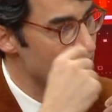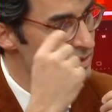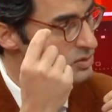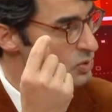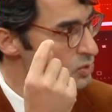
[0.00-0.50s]

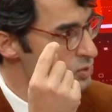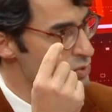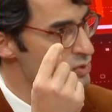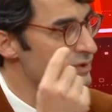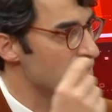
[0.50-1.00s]
söz
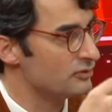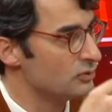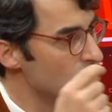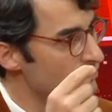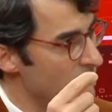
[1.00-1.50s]
konusu vakıf
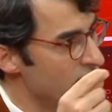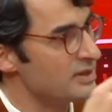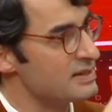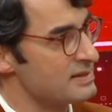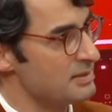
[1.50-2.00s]
Nun Vakfı
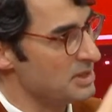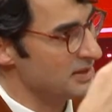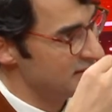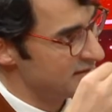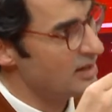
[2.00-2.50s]
arasında bir
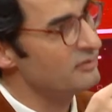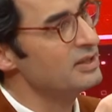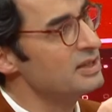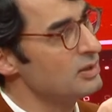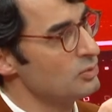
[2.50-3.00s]
ihtilafa
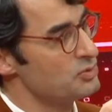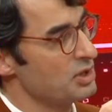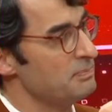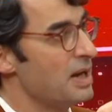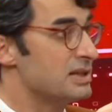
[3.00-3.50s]
neden olacak.
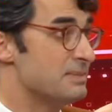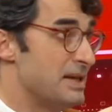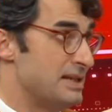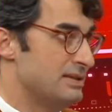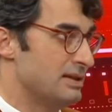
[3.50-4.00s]
Belki
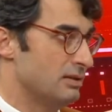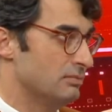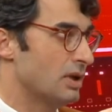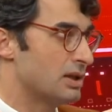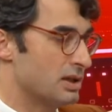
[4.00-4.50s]
belediye
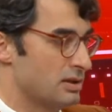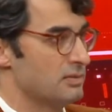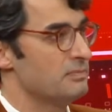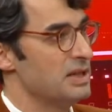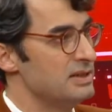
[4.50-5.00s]
hani
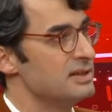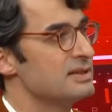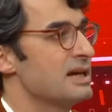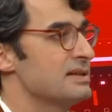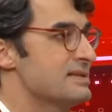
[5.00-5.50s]
belediyenin
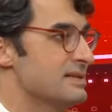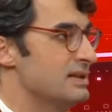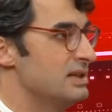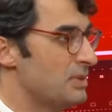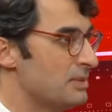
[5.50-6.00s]
kendisi
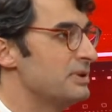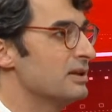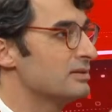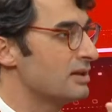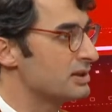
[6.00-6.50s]
imar
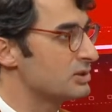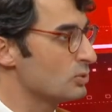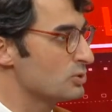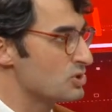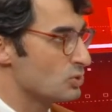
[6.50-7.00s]
planlarına aykırı
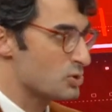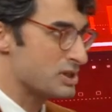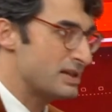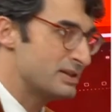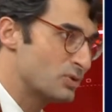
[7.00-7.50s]
olduğu için
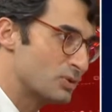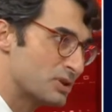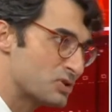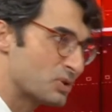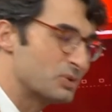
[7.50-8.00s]
dozerleri
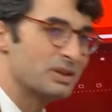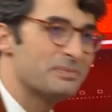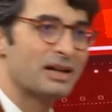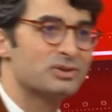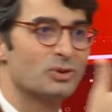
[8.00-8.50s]
gönderecek oraya.
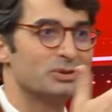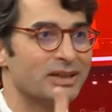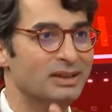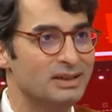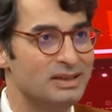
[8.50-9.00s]
Belki orada
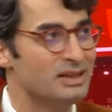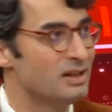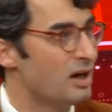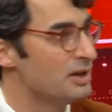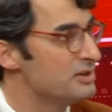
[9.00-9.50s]

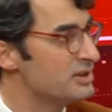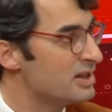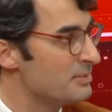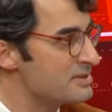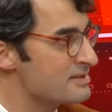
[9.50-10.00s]
hayır
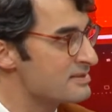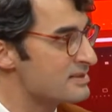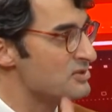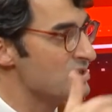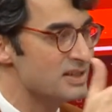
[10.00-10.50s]
yıkamazsınız
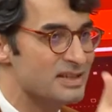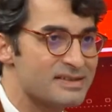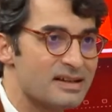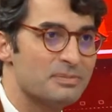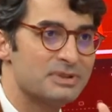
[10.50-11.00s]
denecek. Yine
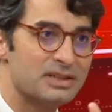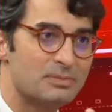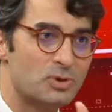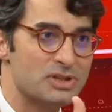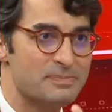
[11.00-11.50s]
zabıta ile
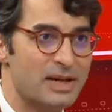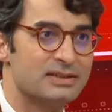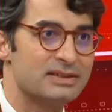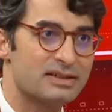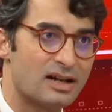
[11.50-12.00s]
polis
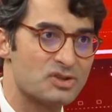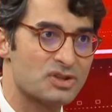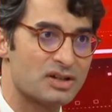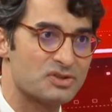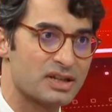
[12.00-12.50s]
belki de karşı
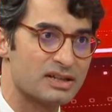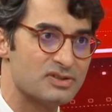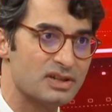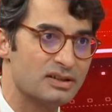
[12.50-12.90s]
karşıya gelecek.